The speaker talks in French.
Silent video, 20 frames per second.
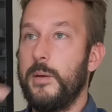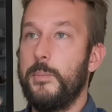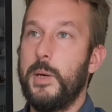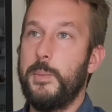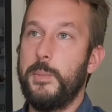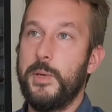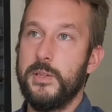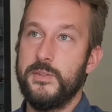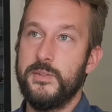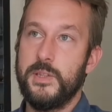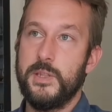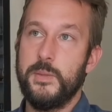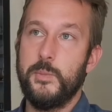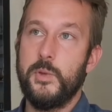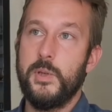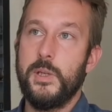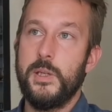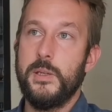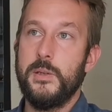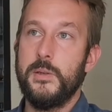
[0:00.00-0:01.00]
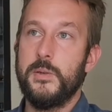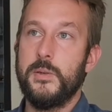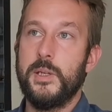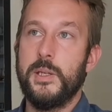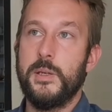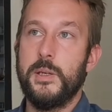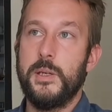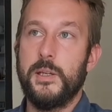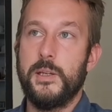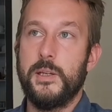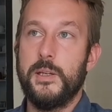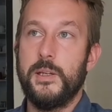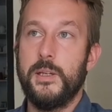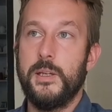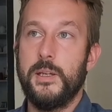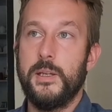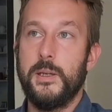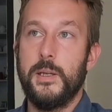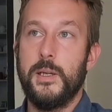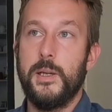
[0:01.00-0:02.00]
pas mal stimulé euh,
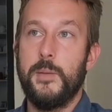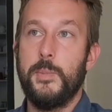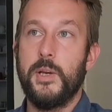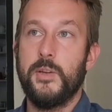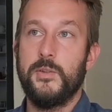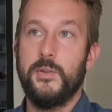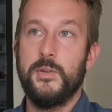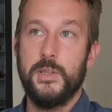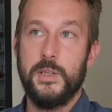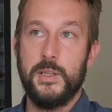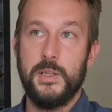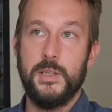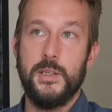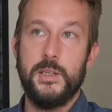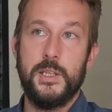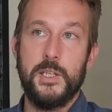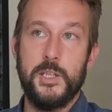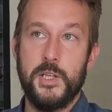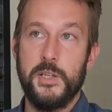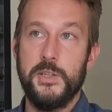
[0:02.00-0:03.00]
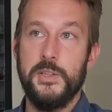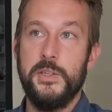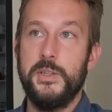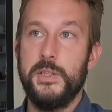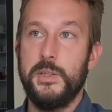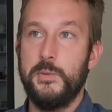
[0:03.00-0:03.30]
les, les, personnes qui, qui, jardinent des